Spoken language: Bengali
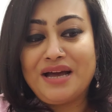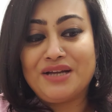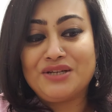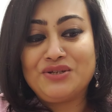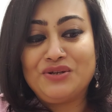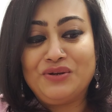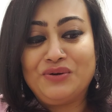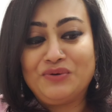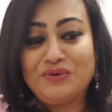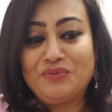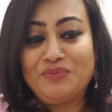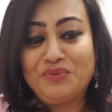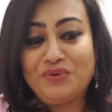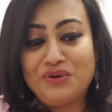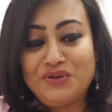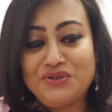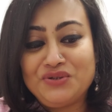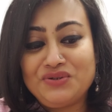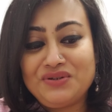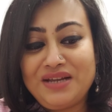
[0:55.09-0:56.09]
আসলে কোনো
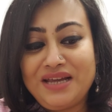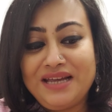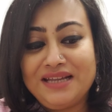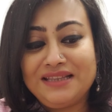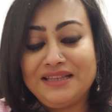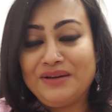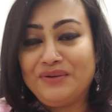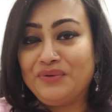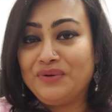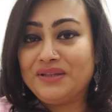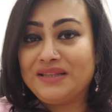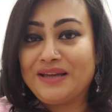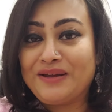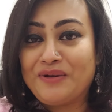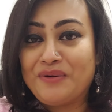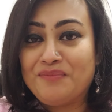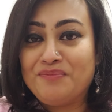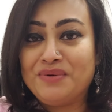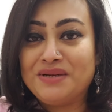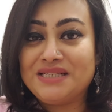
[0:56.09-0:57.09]
প্রয়োজন নেই এতে করে
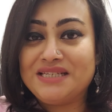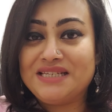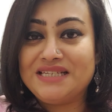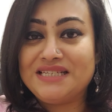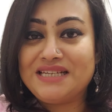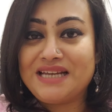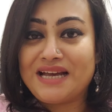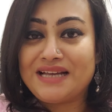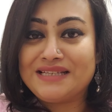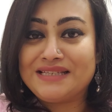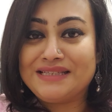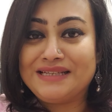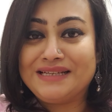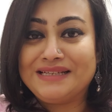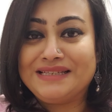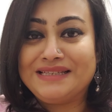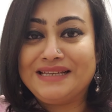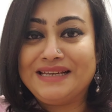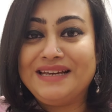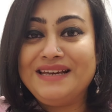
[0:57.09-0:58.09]
তার অভ্যাসটি সে আস্তে
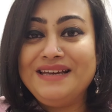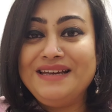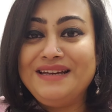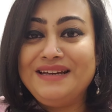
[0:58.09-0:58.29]
আস্তে